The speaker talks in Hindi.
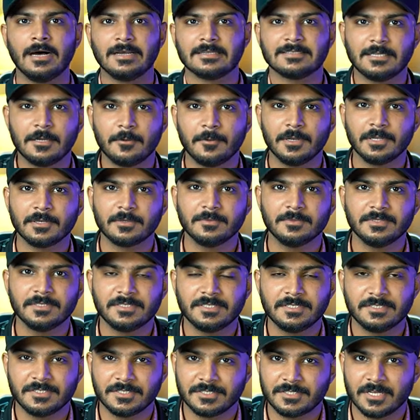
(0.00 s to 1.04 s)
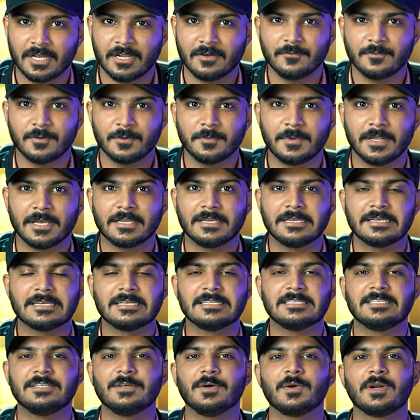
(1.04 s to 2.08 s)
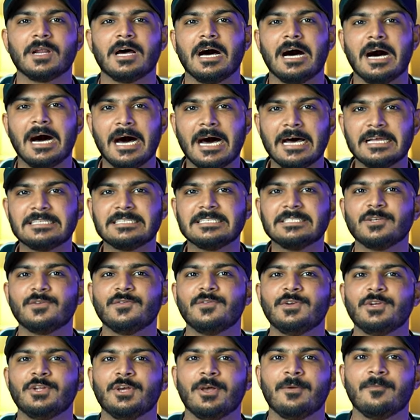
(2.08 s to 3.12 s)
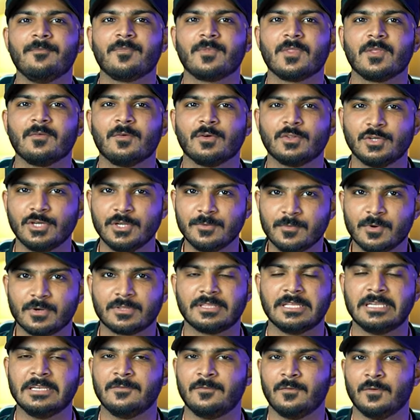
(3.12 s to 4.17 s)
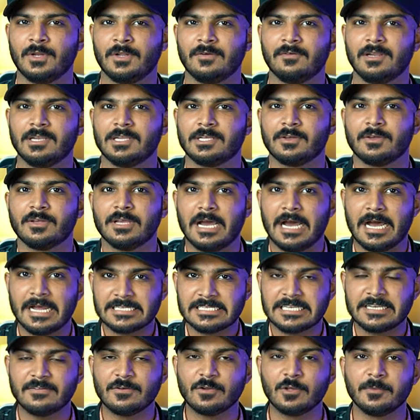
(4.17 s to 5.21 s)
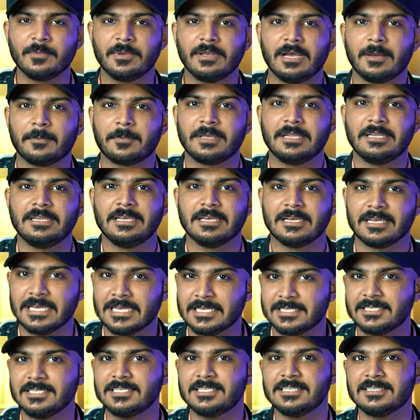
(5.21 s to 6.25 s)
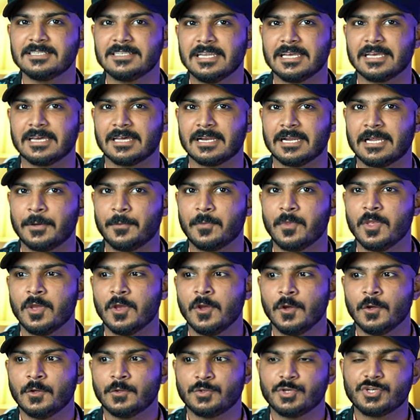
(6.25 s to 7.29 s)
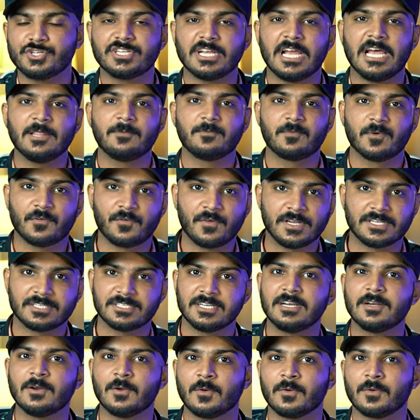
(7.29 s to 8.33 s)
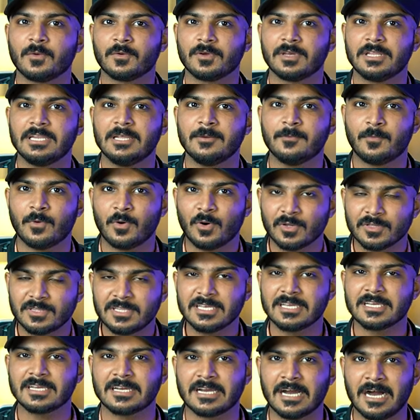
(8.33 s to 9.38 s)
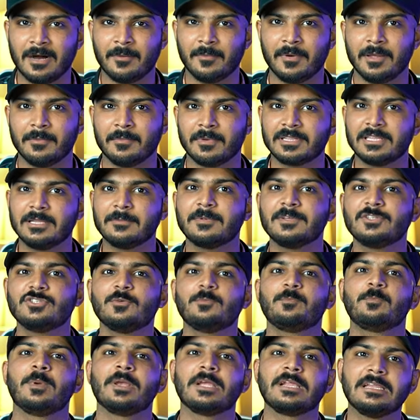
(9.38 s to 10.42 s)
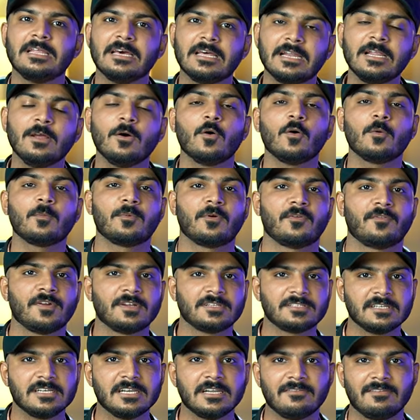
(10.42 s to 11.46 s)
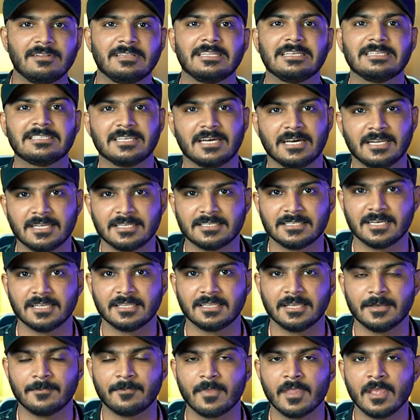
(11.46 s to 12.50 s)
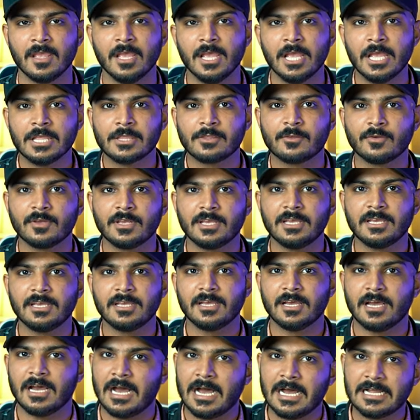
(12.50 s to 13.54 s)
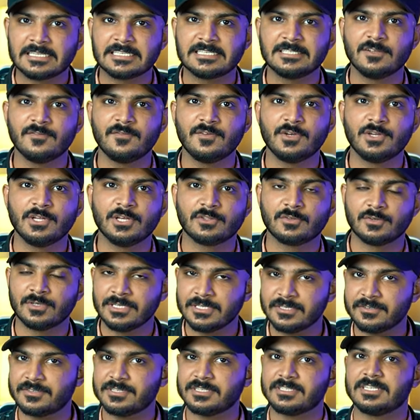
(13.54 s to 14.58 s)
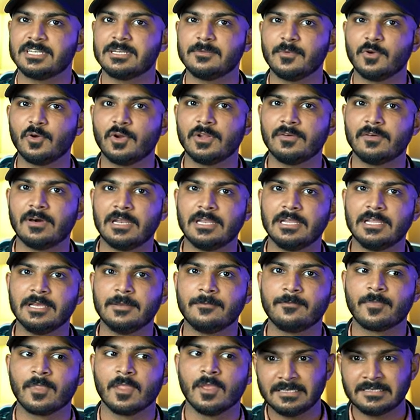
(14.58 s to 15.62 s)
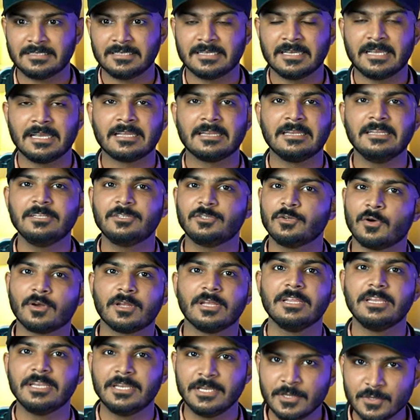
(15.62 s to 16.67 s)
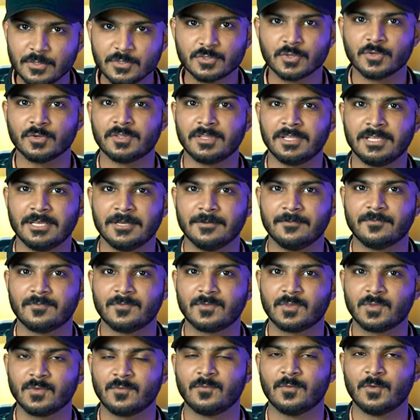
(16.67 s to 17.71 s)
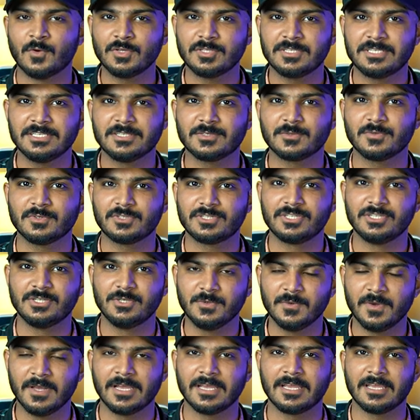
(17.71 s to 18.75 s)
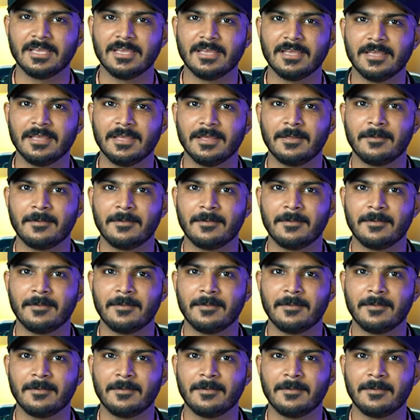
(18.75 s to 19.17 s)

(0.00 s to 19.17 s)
असलम दिस इज़ ईशान फ्रॉम टेक्निकल सी और आज की जो वीडियो है वो थोड़ी मुख्तलिफ होने वाली क्योंकि आज की वीडियो में आपके लिए एक ऐसी चीज़ लेकर आया हूँ जो शायद प्रोफेशनल लोगों के लिए बहुत ही काम है मतलब कि जो बिगनर हैं और प्रोफेशनल लेवल तक जाना चाहते हैं क्योंकि आज की जो वीडियो है थोड़ी इंटरेस्टिंग भी होने वाली है जैसे कि एक नई शॉकिंग न्यूज़ होती है तो वो चीज़ कुछ यूँ है कि